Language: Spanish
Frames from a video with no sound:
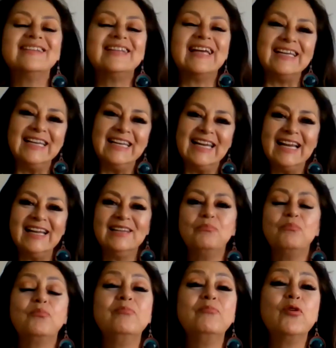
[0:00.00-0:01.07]
tal,
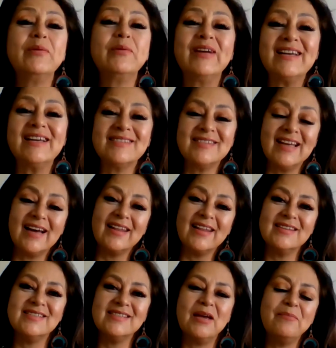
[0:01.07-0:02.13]
Linel? Muy buenas
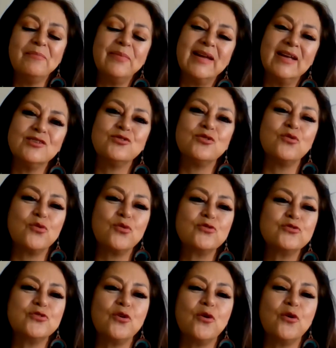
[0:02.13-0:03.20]
tardes. Siempre es un
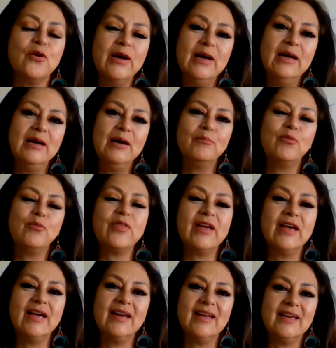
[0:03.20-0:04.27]
gusto
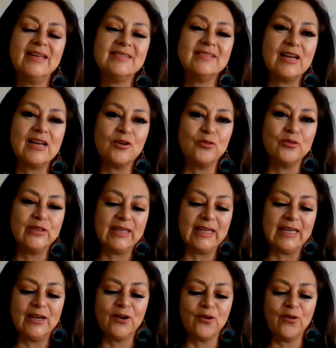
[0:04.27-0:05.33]
poder estar
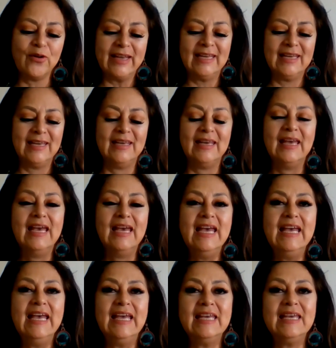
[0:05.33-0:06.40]
contigo y,
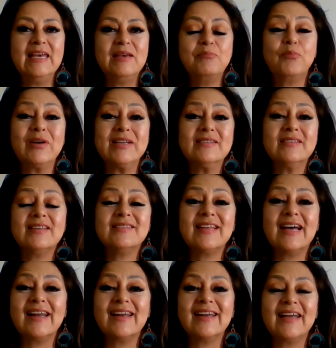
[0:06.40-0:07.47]
y pues
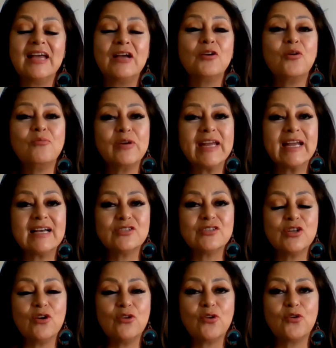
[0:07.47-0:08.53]
estar en
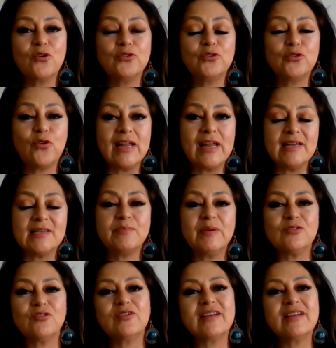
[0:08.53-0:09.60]
comunicación con todas las
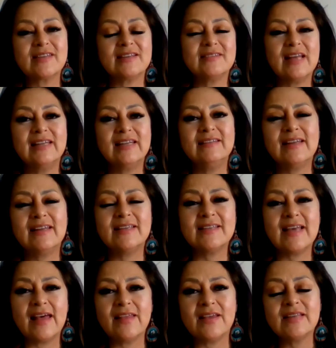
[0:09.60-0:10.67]
personas que están
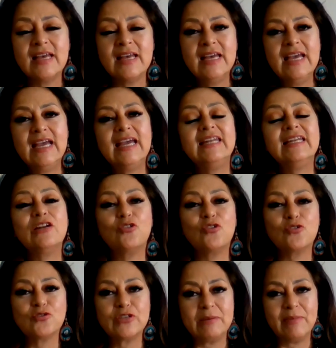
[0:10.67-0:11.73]
interesadas en el
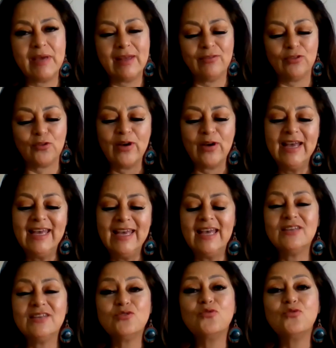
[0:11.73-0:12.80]
conocimiento.
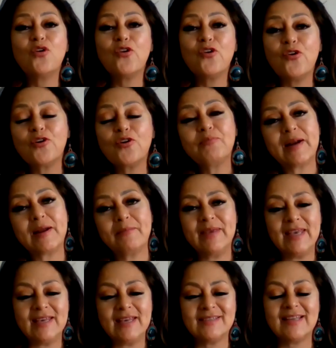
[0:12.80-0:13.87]
Es un honor para
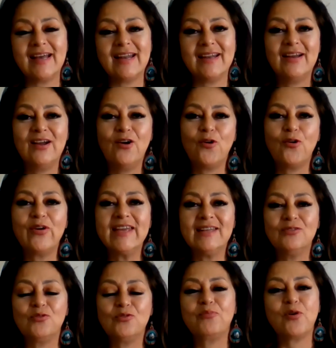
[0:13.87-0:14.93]
mí estar hoy
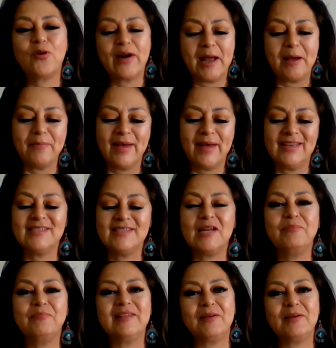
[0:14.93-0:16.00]
en tu programa de
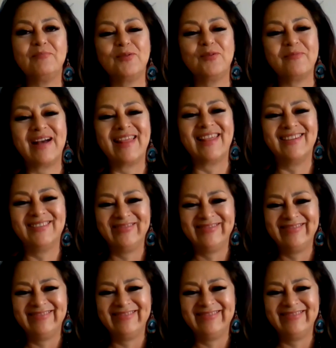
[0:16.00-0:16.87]
Serpiente Emplumada.